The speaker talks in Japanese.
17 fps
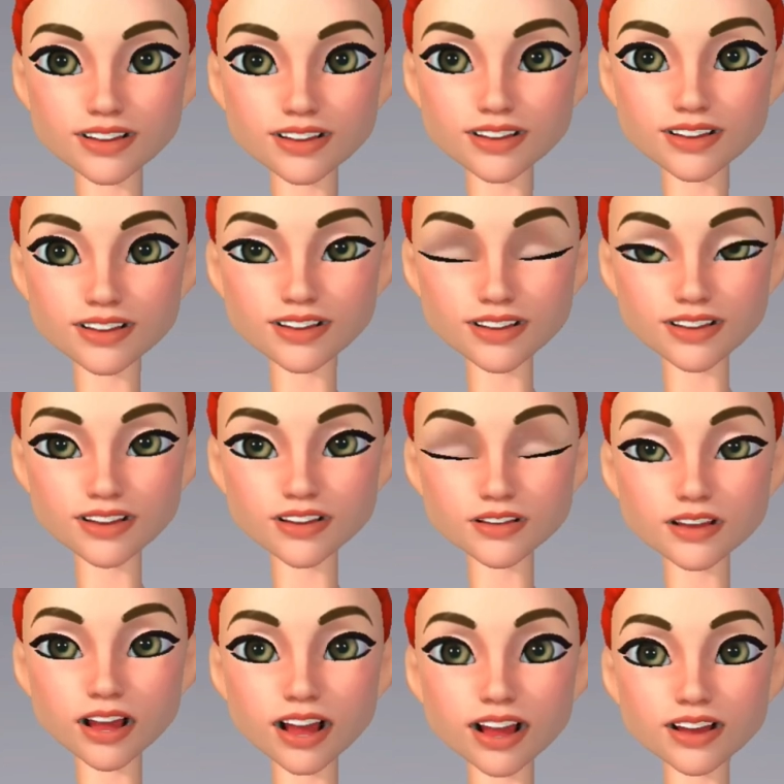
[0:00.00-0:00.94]
え
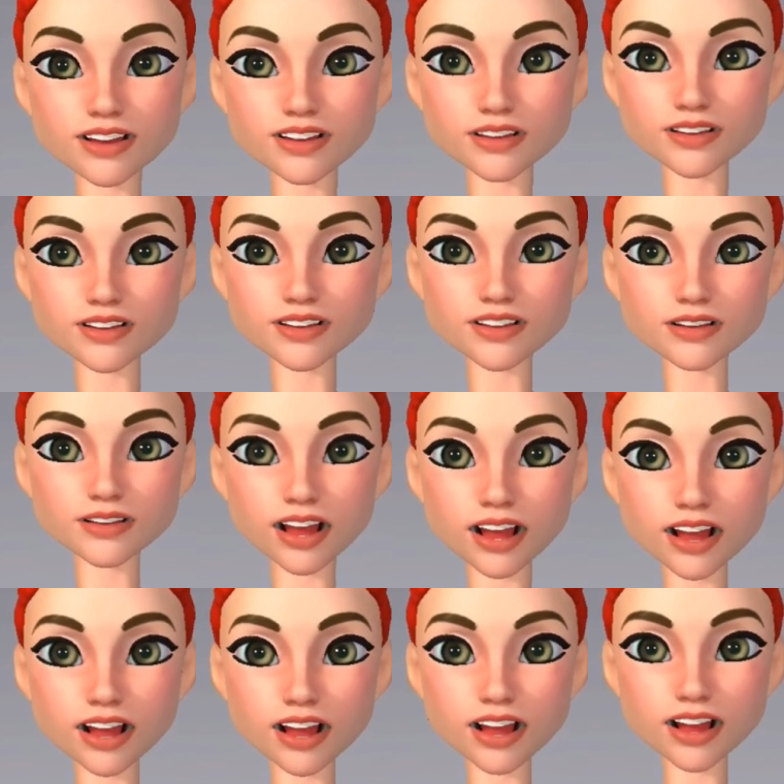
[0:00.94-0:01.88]
細かいところま
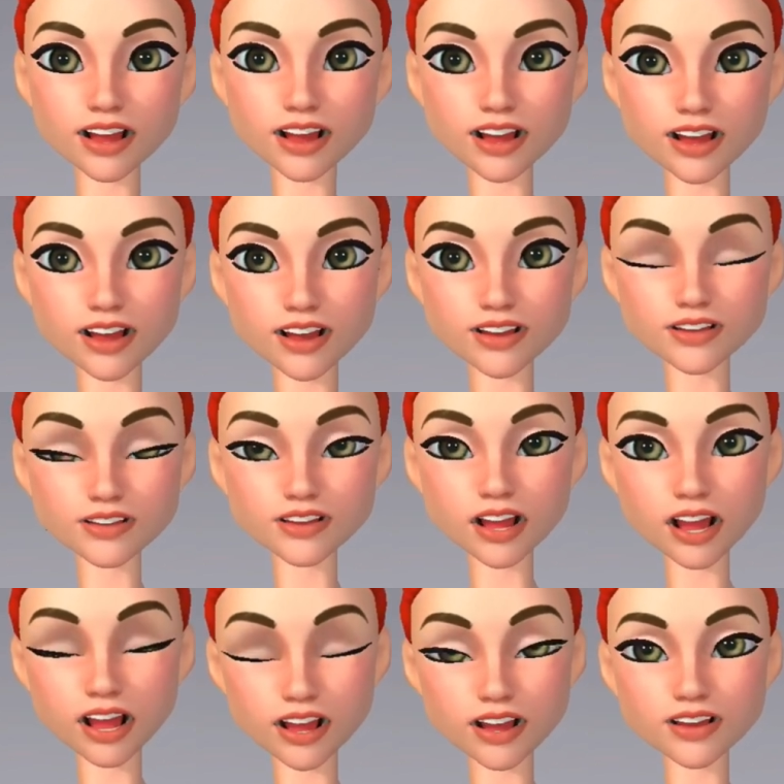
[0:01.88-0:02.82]
でお教
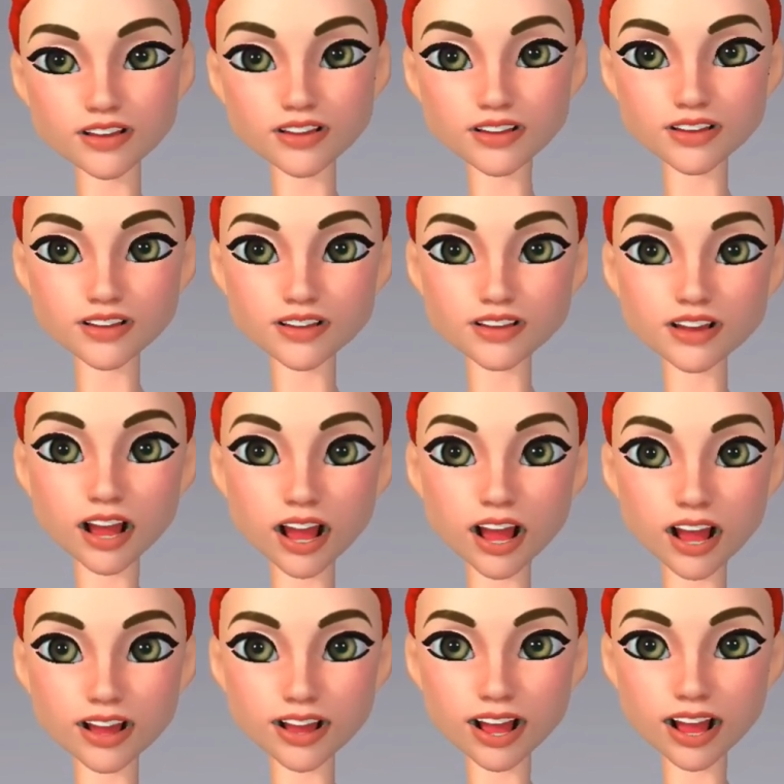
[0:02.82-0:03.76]
えすること
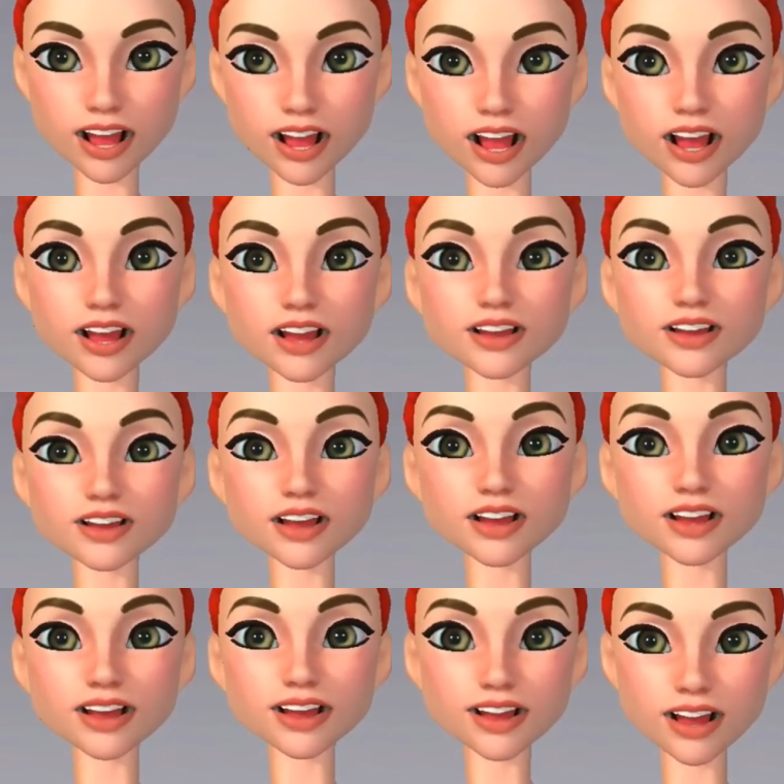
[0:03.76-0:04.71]
ができなかったん
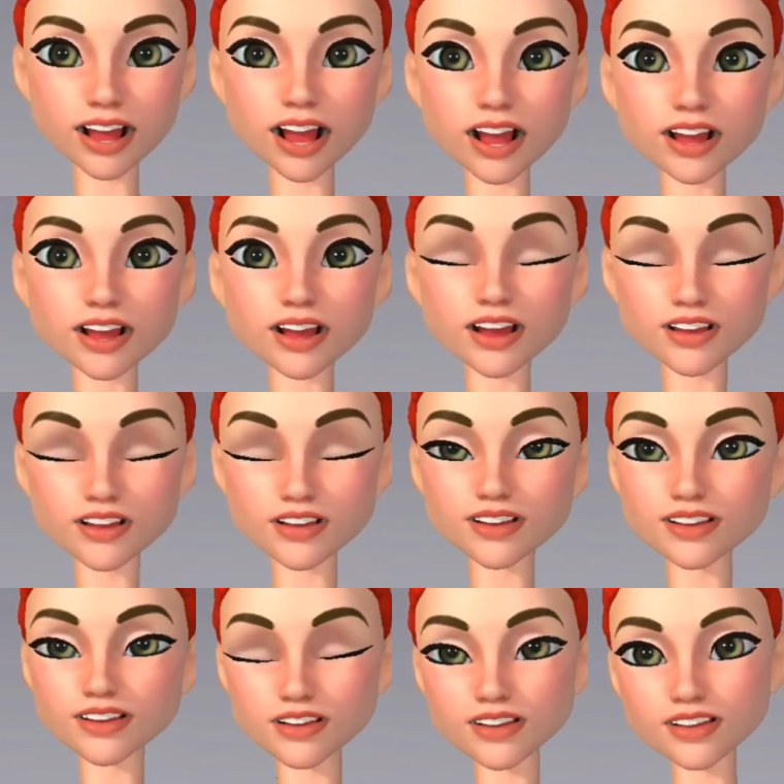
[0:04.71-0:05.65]
ですが
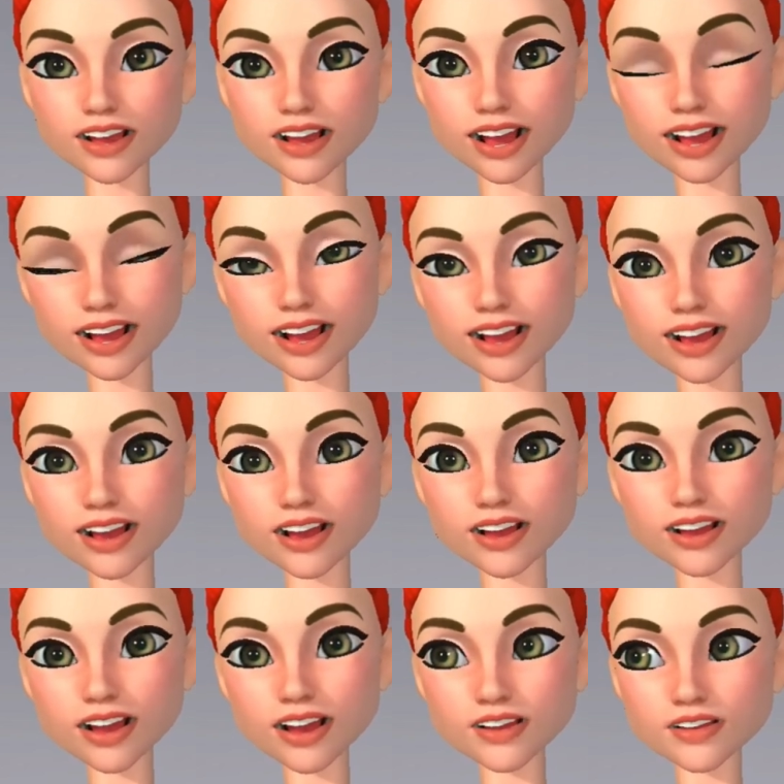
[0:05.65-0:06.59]
今後何か
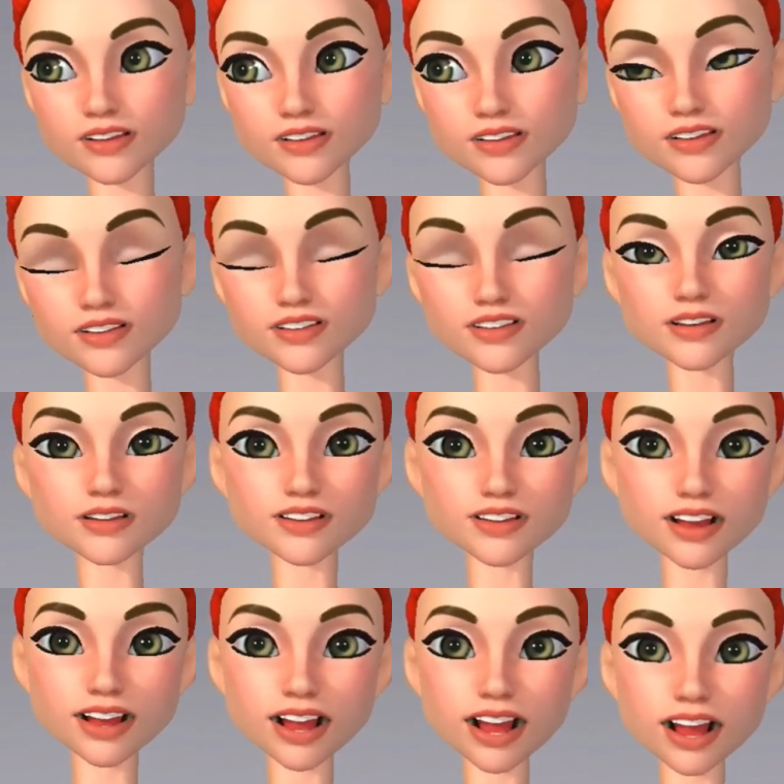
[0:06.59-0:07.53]
あこういうのも
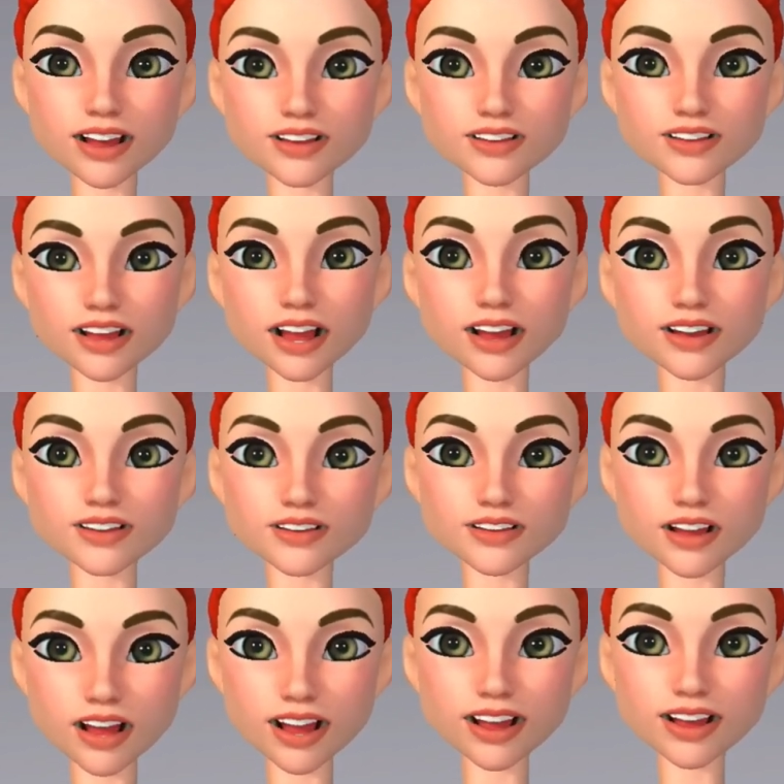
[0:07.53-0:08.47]
使えるなと
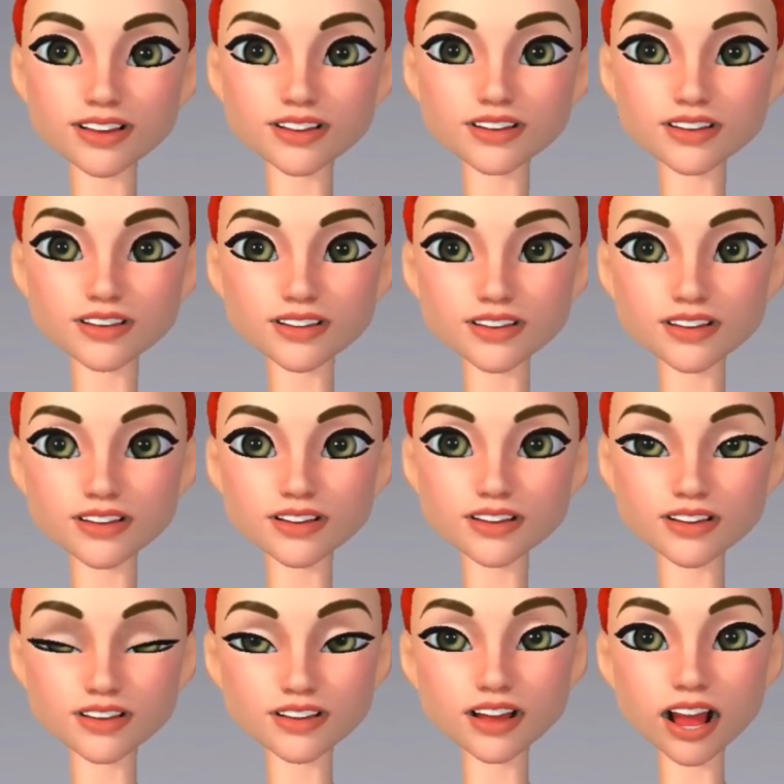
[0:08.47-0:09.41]
かこういう
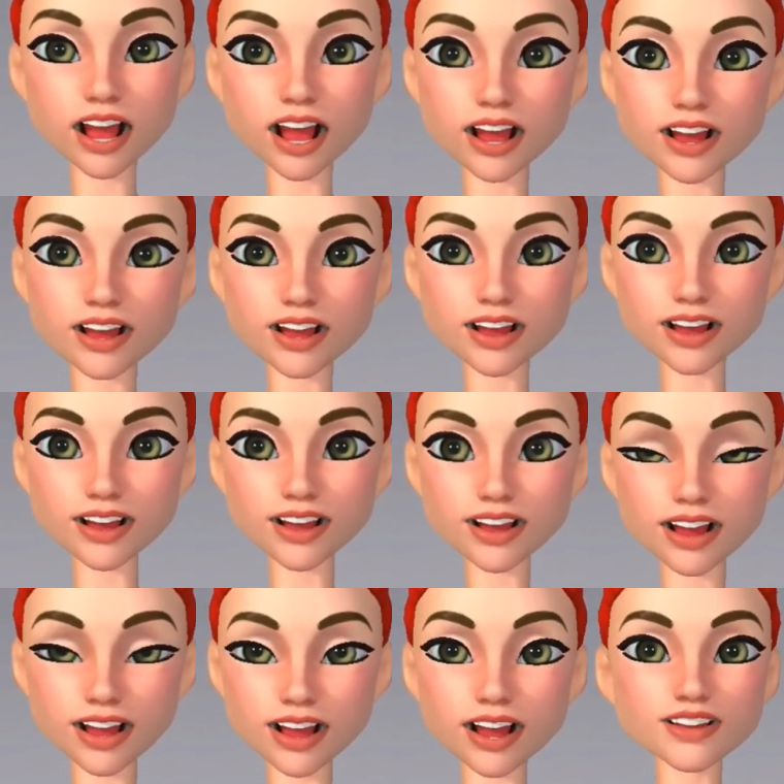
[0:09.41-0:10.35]
ことが
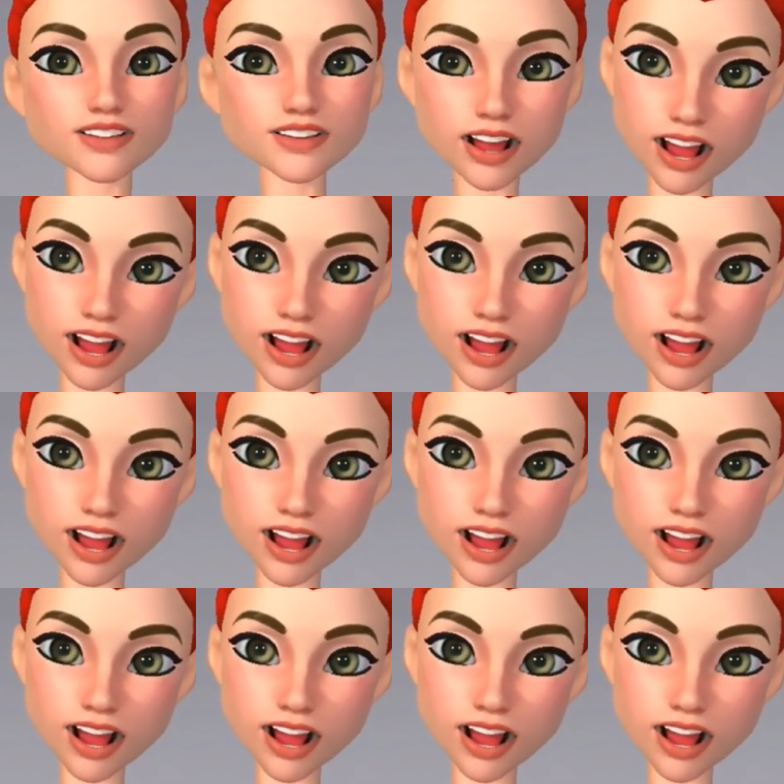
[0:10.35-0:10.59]
書けるな